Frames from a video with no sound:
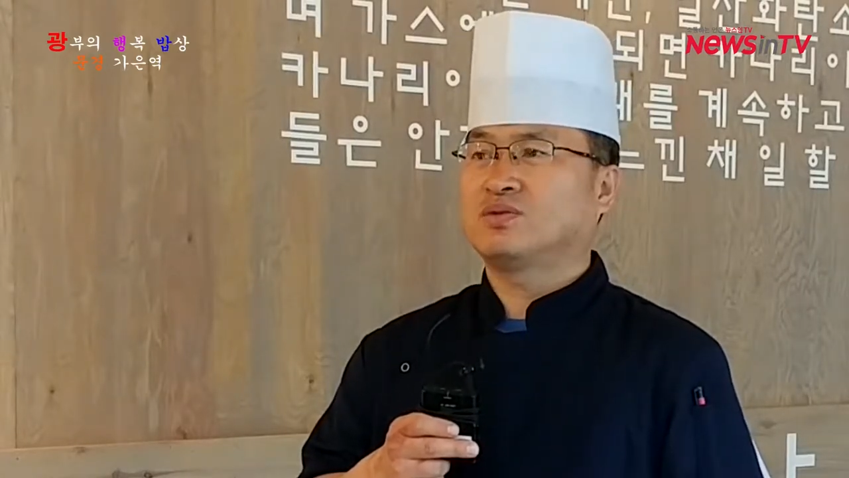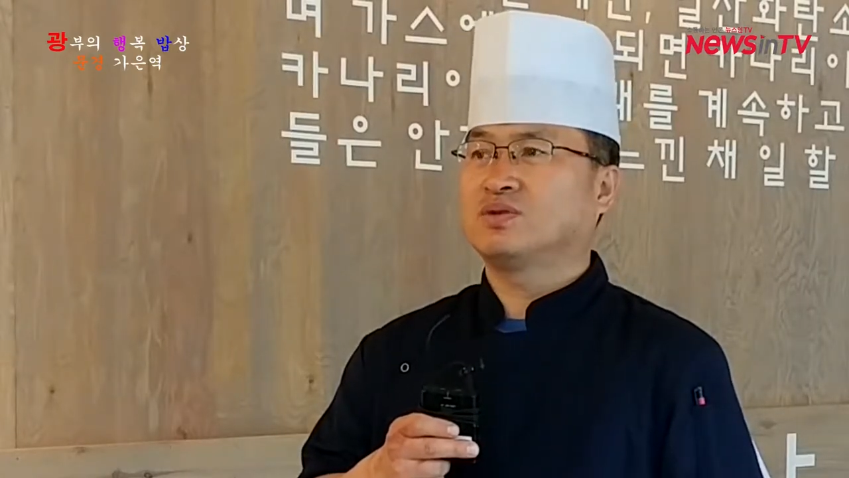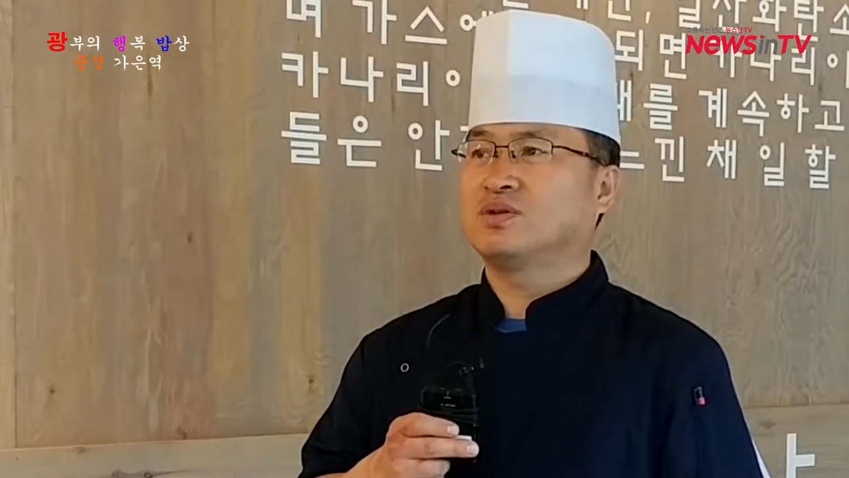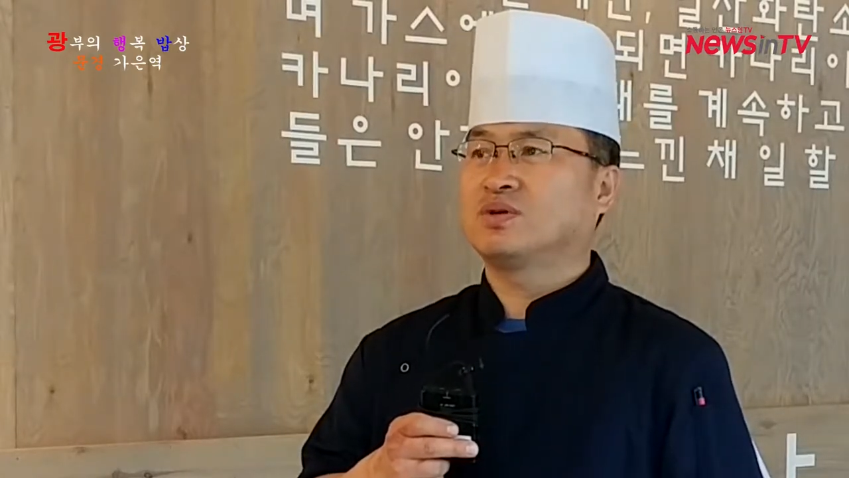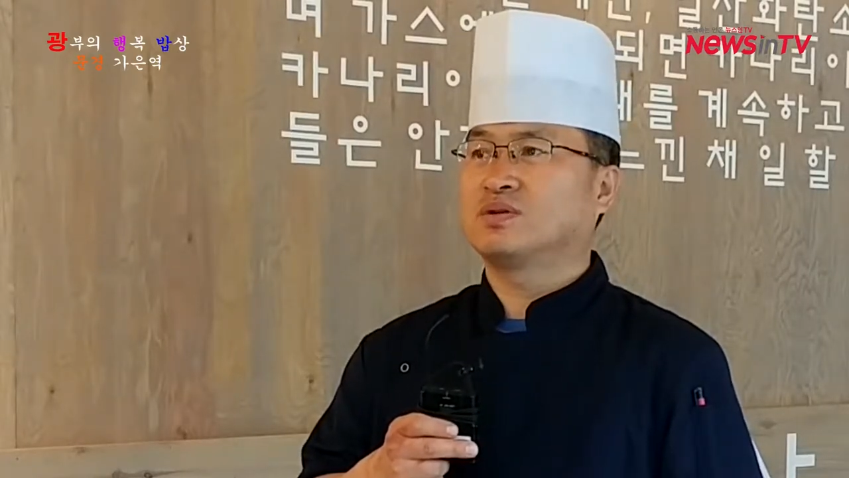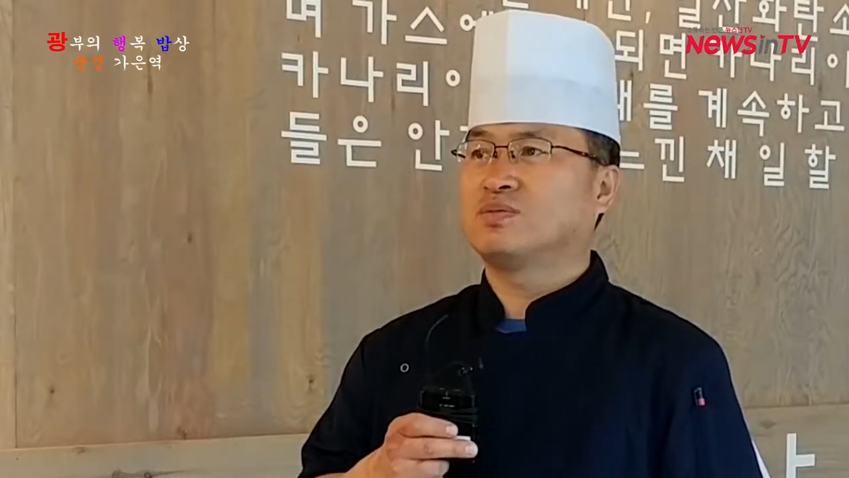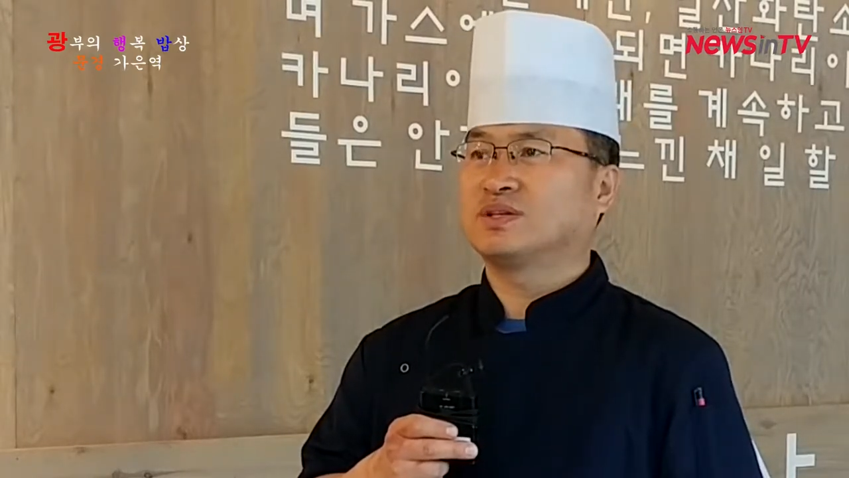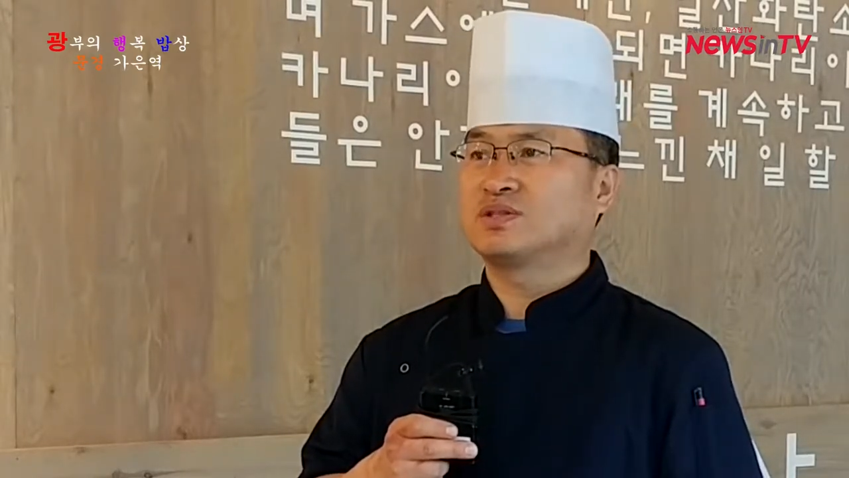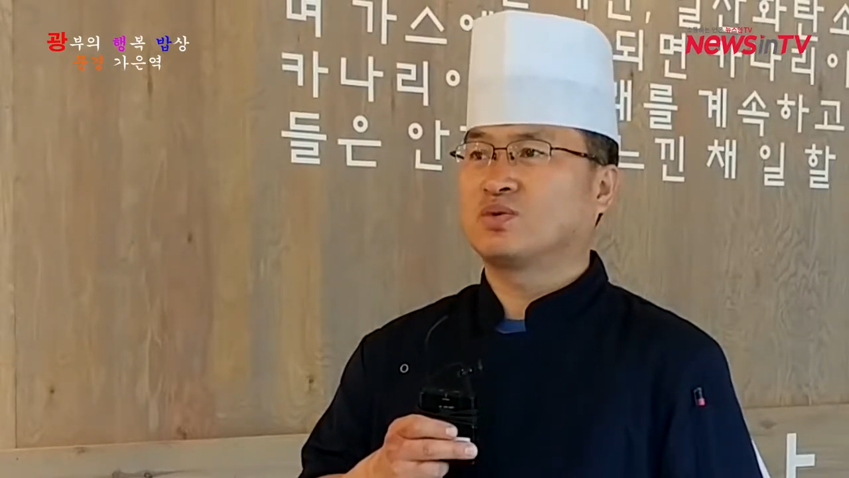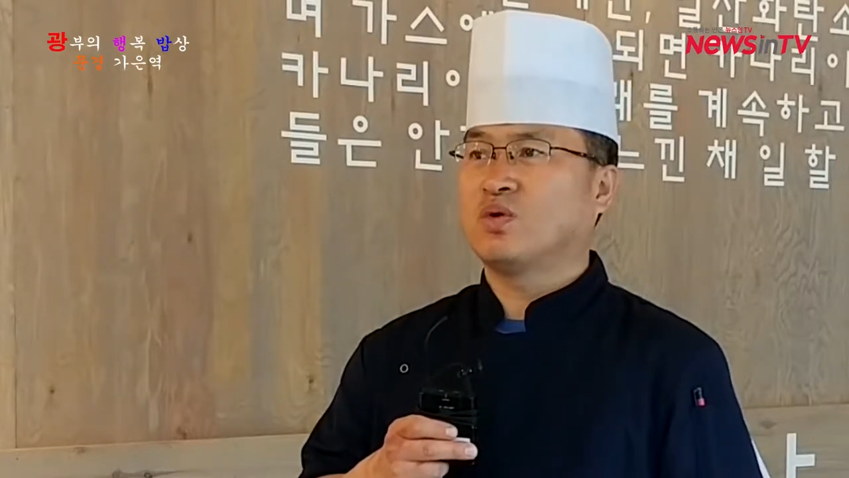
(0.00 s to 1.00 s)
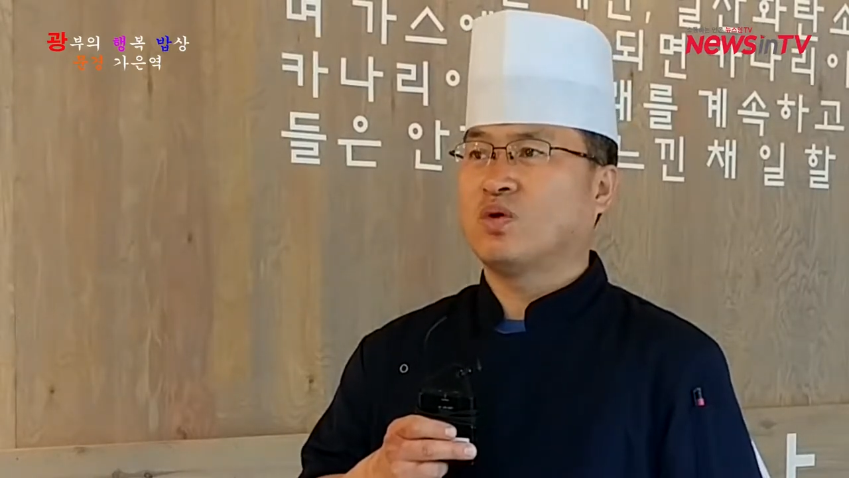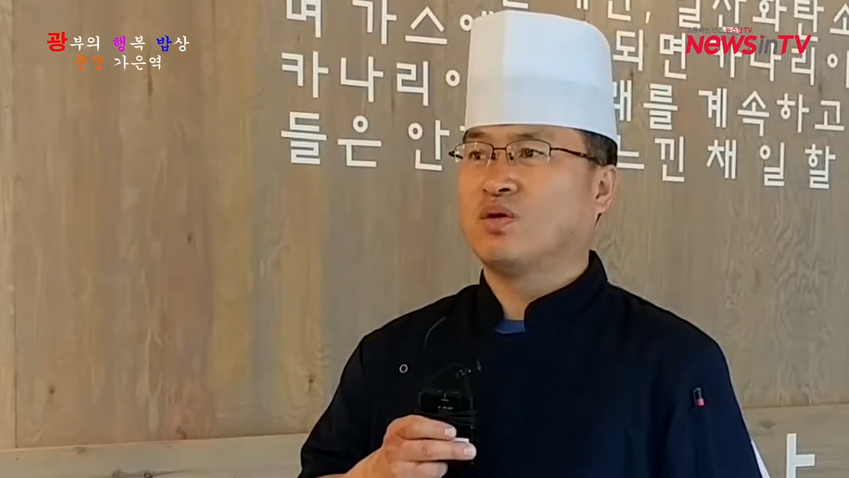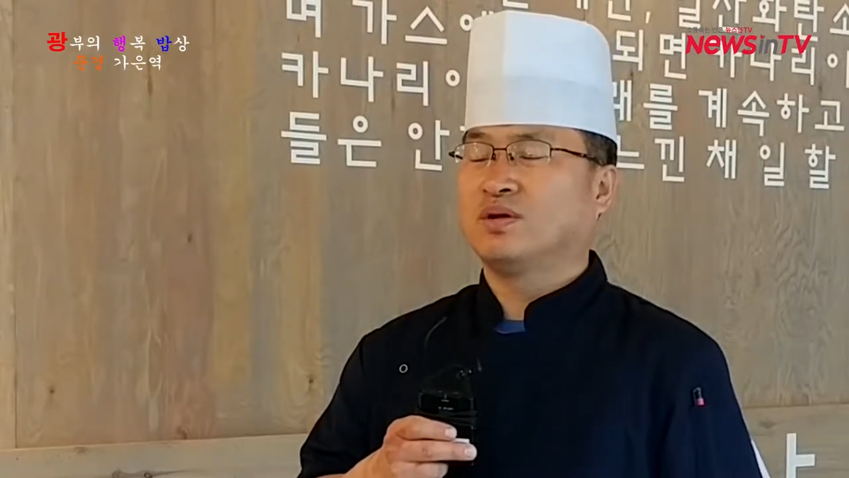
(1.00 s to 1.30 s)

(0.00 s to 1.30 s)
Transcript: 하루 일과를 마치고